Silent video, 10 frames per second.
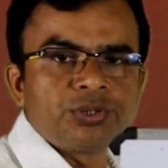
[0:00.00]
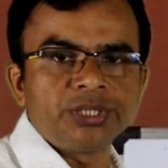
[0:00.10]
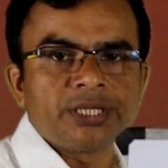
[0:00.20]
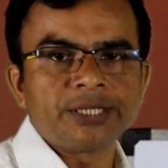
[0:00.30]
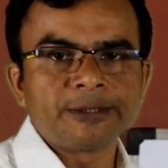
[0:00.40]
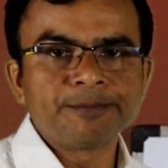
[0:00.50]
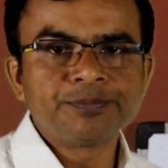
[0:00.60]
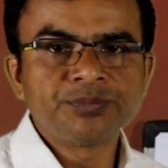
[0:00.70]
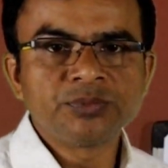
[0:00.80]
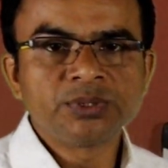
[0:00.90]
দিয়ে
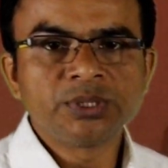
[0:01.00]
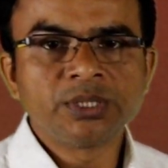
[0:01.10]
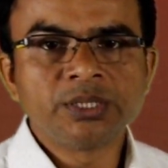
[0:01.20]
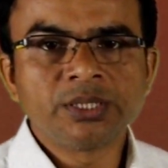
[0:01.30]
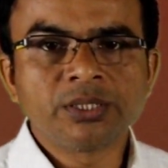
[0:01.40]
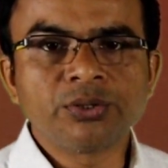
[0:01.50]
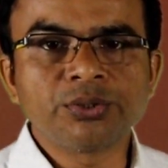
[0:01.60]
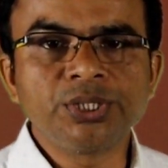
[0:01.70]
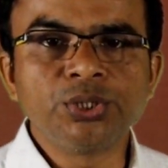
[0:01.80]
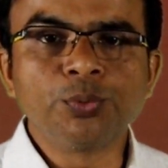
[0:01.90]

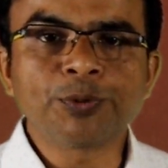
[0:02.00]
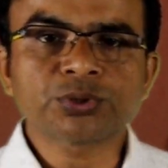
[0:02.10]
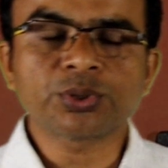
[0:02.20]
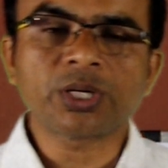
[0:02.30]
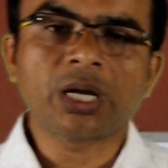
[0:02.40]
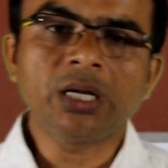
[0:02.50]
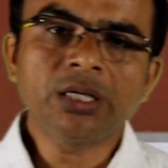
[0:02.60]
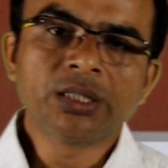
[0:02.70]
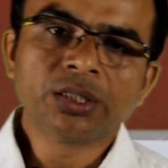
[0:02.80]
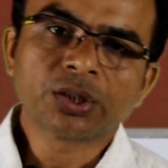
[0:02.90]
নদী উপত্যকা
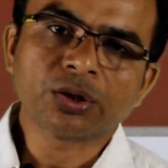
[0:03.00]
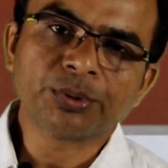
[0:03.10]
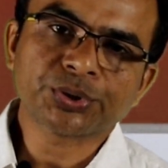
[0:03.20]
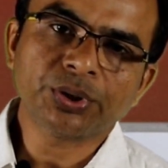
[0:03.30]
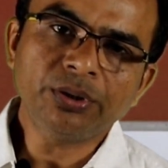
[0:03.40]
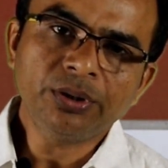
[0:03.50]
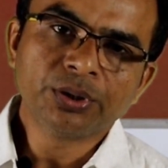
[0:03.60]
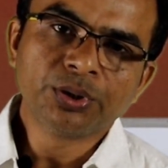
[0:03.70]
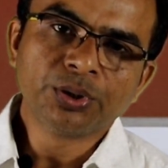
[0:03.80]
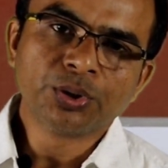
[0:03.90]
ক্রমশ
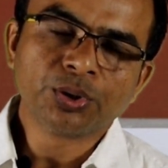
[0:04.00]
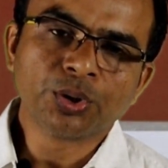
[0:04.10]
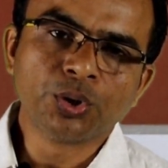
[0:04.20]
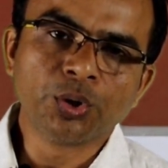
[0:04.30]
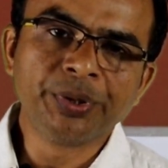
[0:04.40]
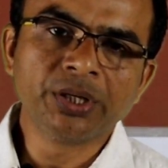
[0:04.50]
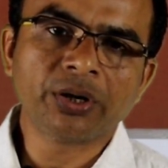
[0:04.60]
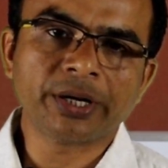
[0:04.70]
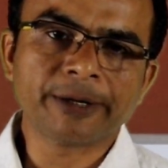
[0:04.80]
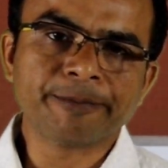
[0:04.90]
গভীর হয়